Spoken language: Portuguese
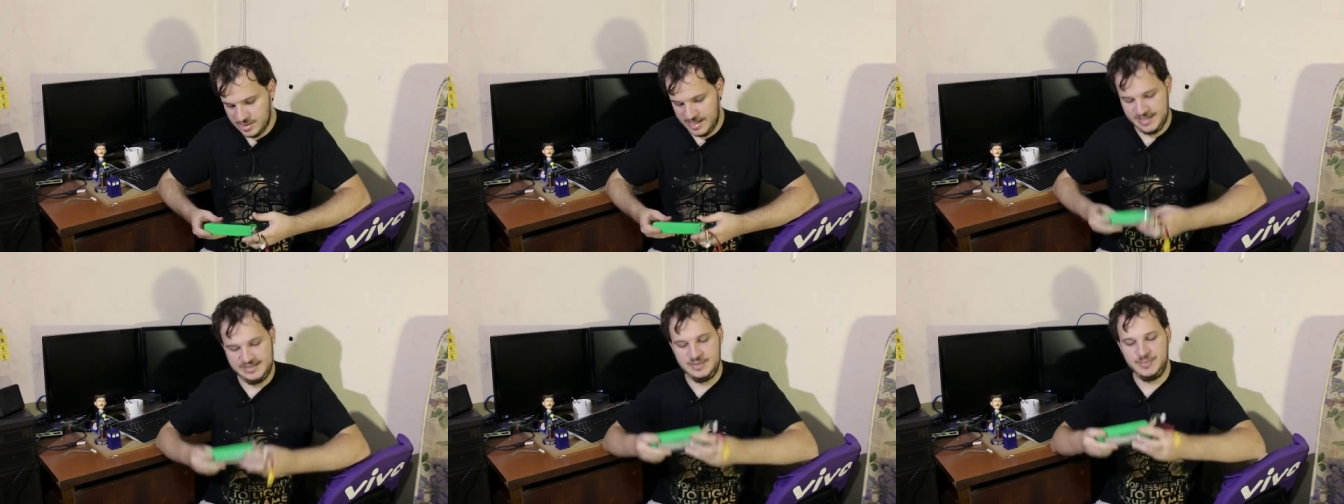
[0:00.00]

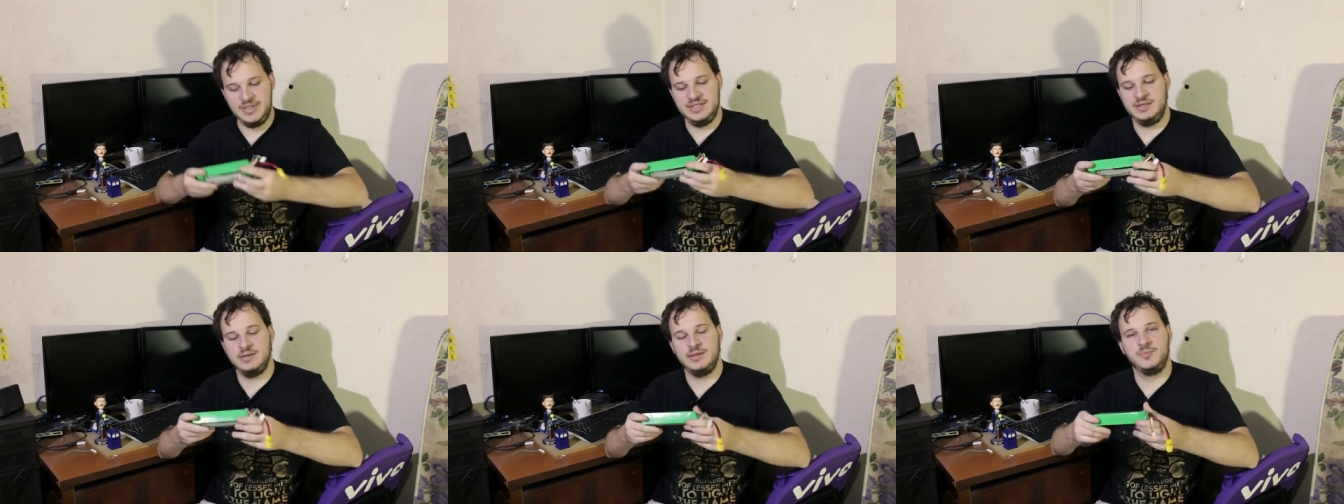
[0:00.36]
essa
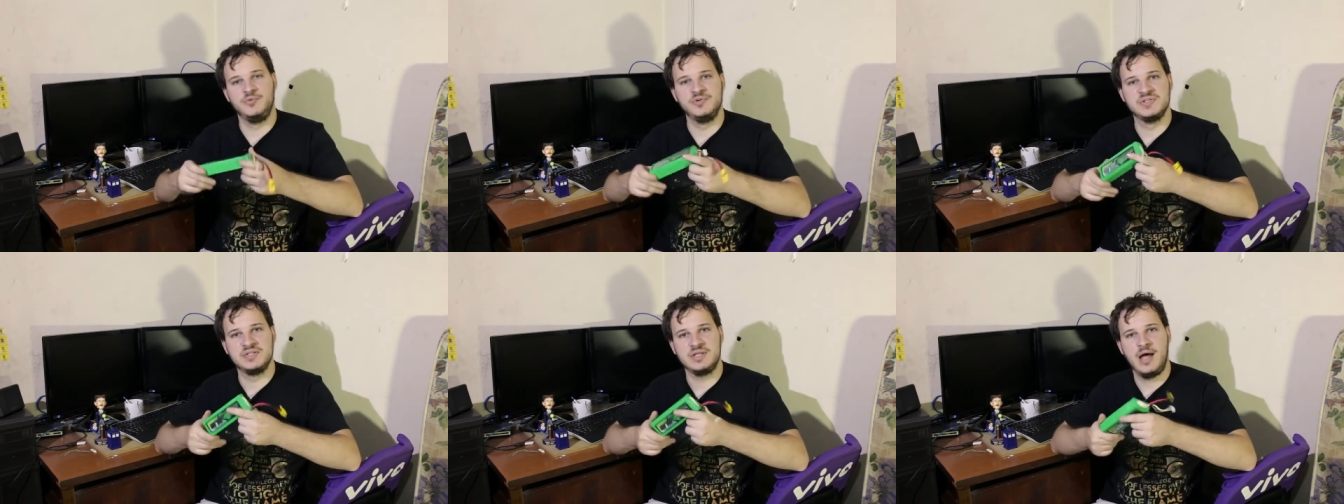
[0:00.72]
bateria da
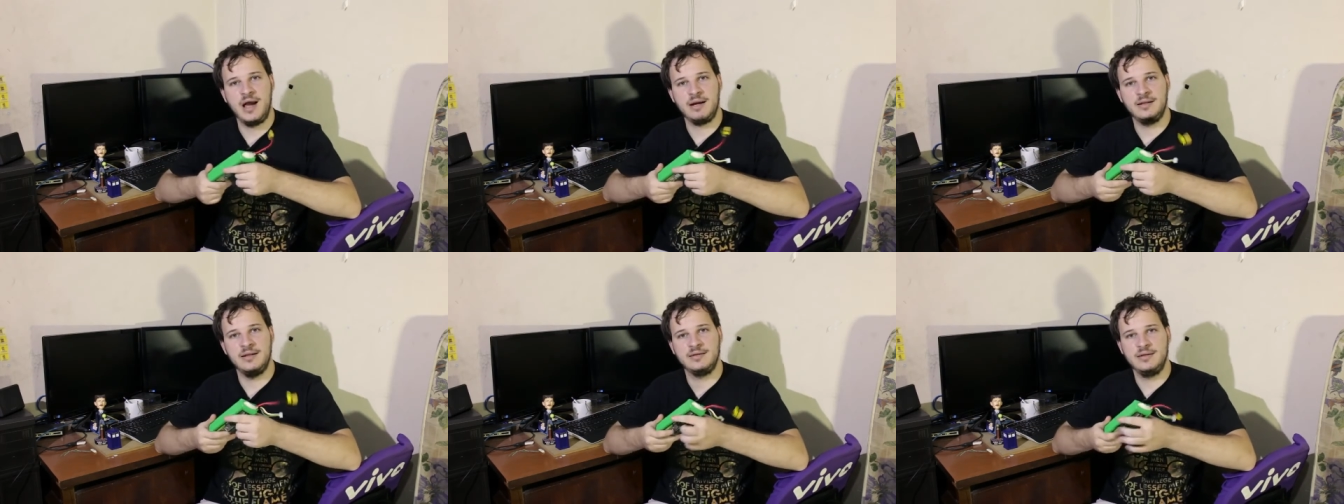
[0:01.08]

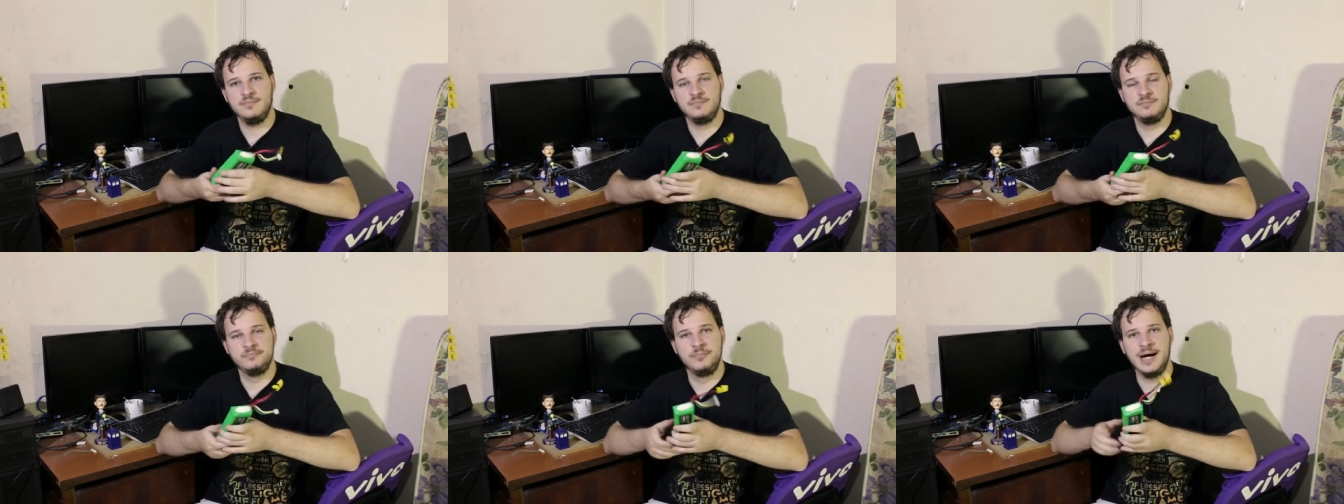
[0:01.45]
Mustang ela
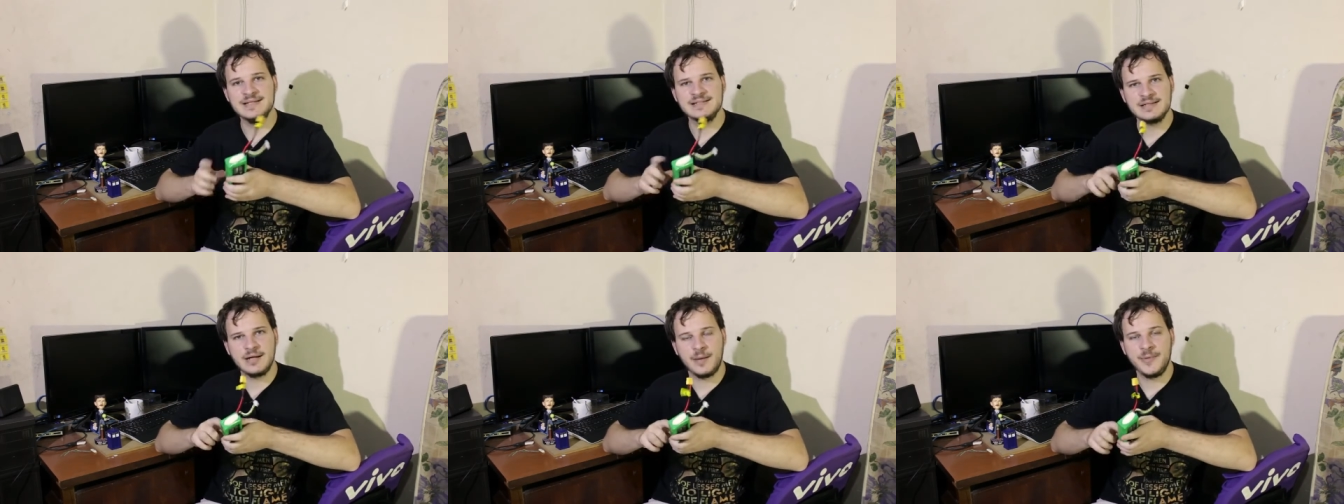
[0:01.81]
tem
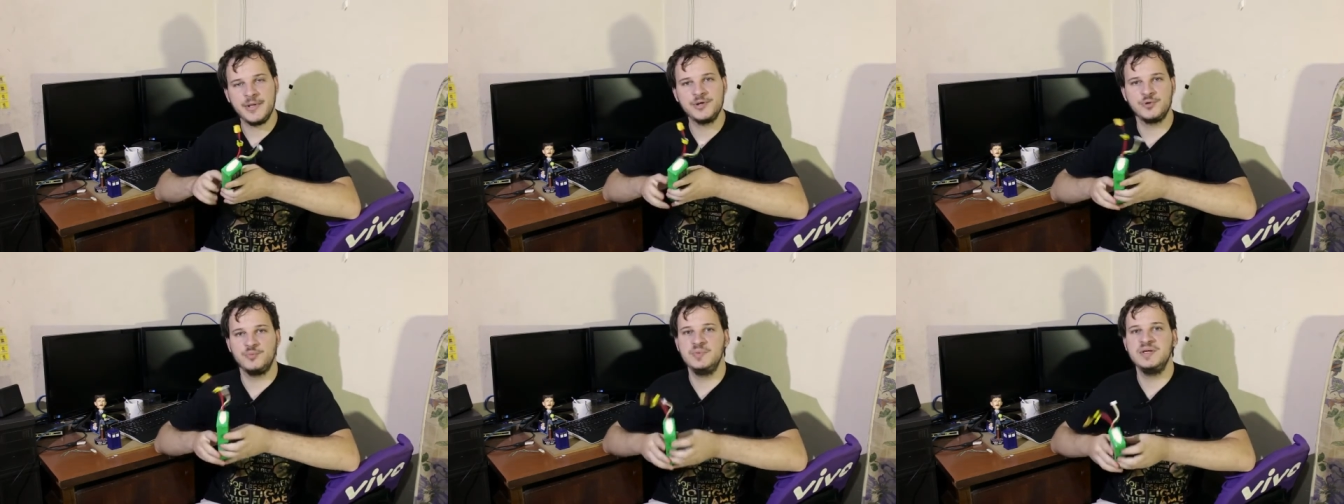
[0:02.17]
basicamente